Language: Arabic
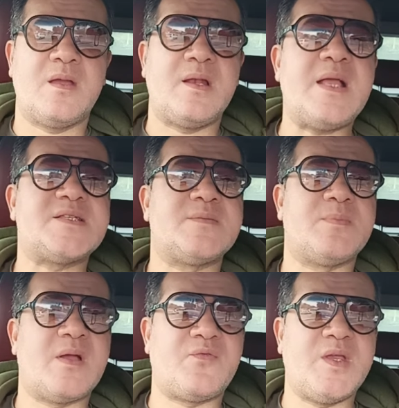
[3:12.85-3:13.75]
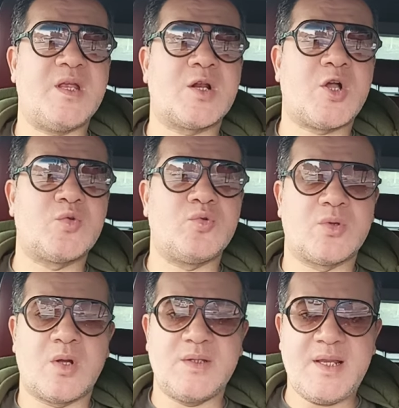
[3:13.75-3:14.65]
لازم يبقى في القانون
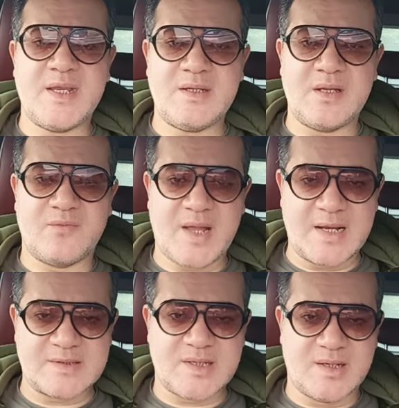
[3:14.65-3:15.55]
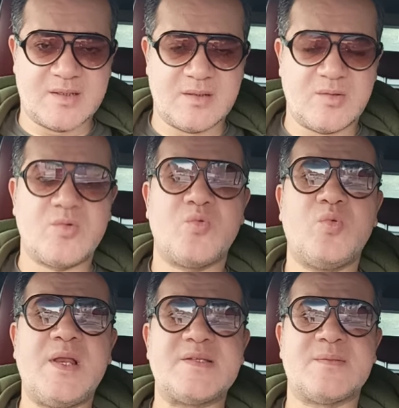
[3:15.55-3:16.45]
رادع جدا في حاجه زي كده
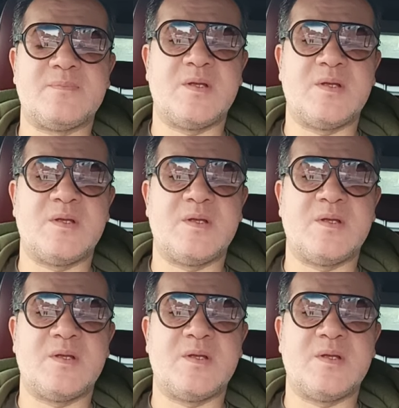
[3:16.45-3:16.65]
ولازم